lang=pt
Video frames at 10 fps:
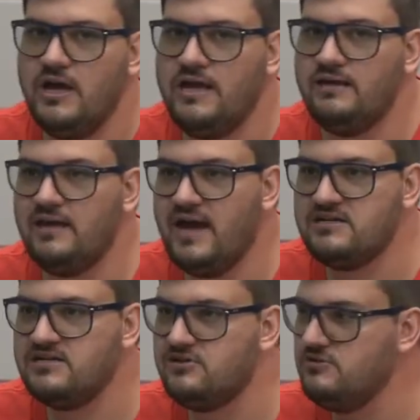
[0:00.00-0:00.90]
em
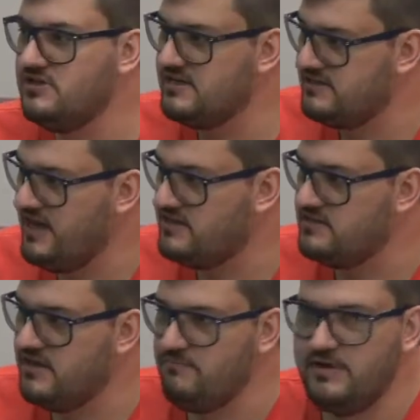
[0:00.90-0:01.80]
Lages no dia
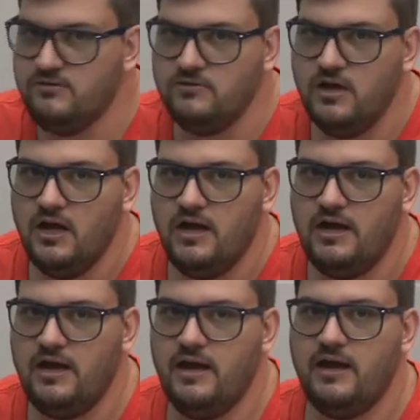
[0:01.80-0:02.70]
7 de abril, uhum.
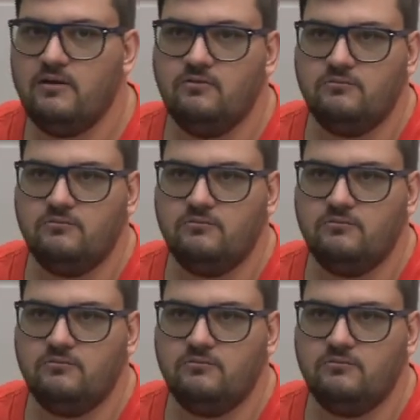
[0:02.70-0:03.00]
é,